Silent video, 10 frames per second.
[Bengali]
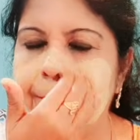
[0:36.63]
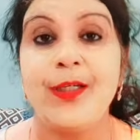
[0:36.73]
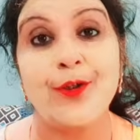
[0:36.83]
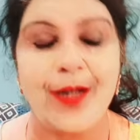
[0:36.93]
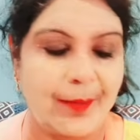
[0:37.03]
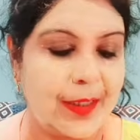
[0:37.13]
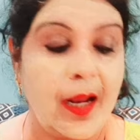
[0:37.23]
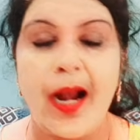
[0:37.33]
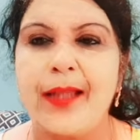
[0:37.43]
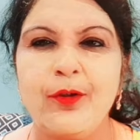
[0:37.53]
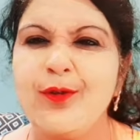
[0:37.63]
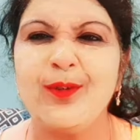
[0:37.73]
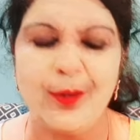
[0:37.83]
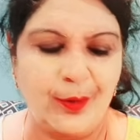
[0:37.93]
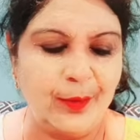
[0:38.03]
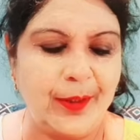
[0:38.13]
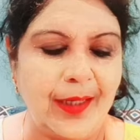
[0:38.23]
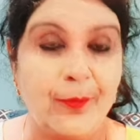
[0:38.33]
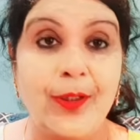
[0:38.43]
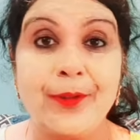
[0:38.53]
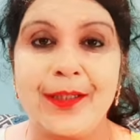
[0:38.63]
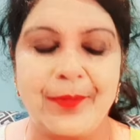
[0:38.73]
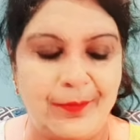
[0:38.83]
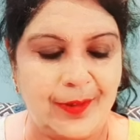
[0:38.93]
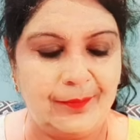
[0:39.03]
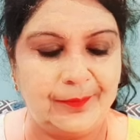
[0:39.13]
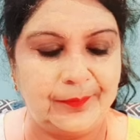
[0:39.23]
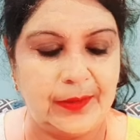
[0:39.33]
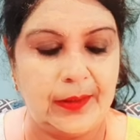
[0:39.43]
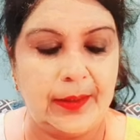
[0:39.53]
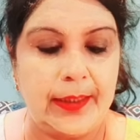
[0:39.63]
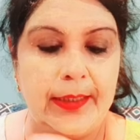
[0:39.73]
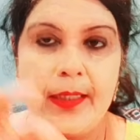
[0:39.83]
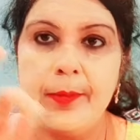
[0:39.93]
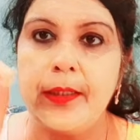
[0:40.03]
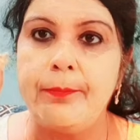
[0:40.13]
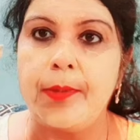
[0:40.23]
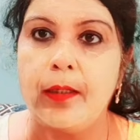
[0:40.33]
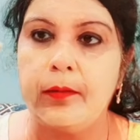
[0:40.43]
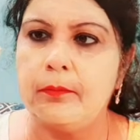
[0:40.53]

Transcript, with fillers: ভীষণ আরামদায়ক আর এত সুন্দর গন্ধ বেরোয় না বলে বোঝাতে পারবো না এই যে আমার টিপটা